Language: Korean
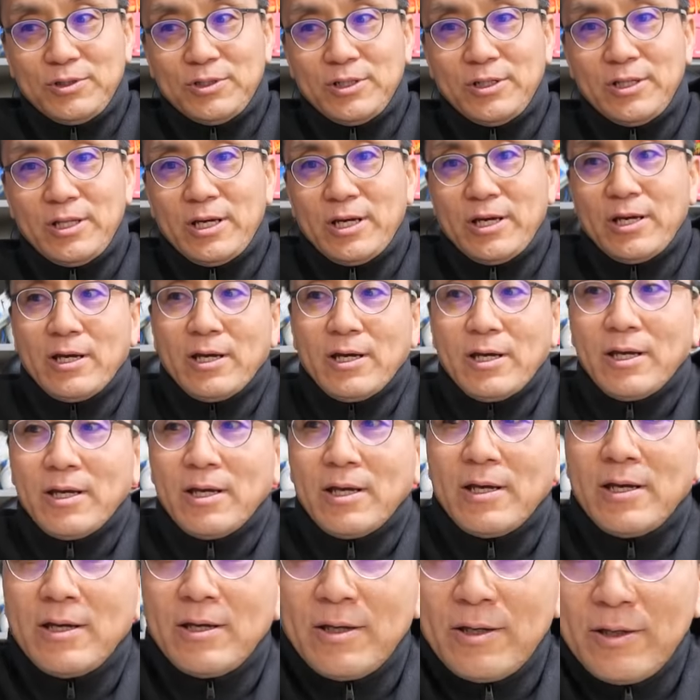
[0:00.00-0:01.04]
전에
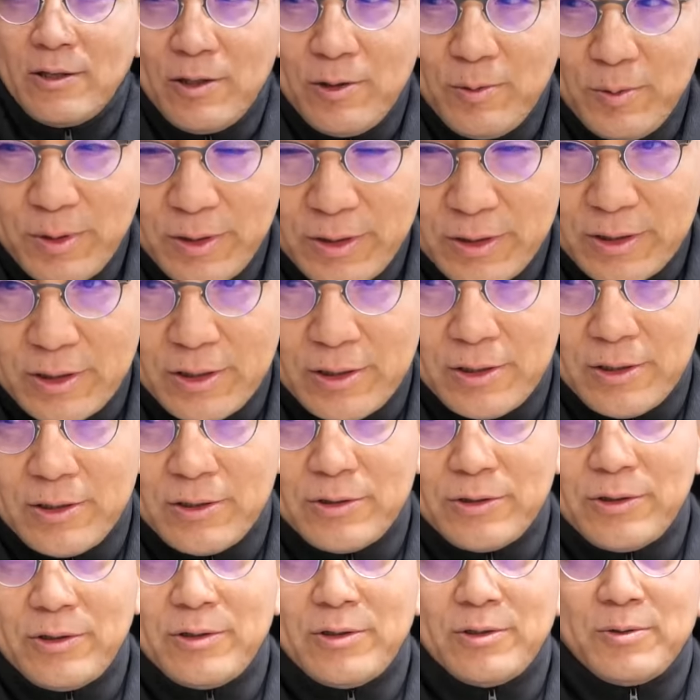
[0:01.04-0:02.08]
이미 이제
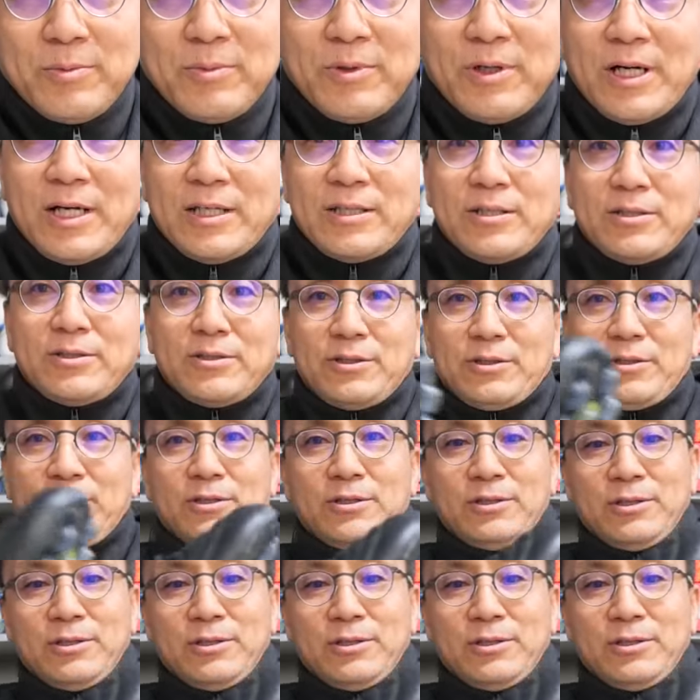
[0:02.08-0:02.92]
저희는 뭐 아식스